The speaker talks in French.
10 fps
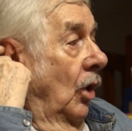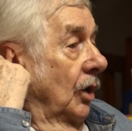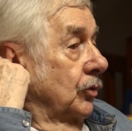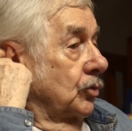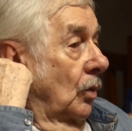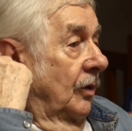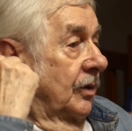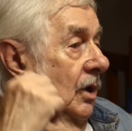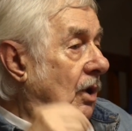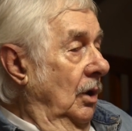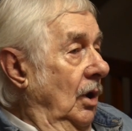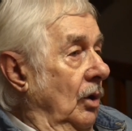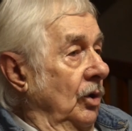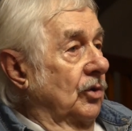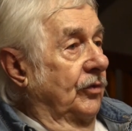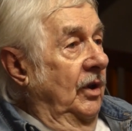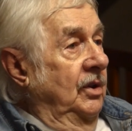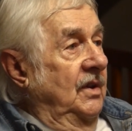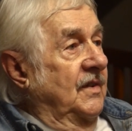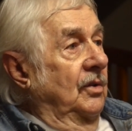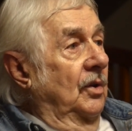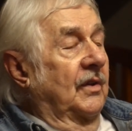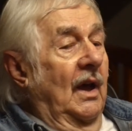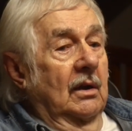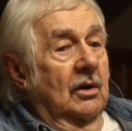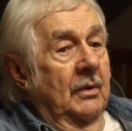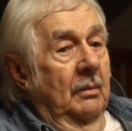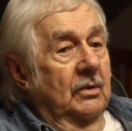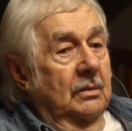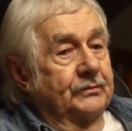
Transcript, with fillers: moi, deux, trois. Ils ont fait une dizaine de salles quand même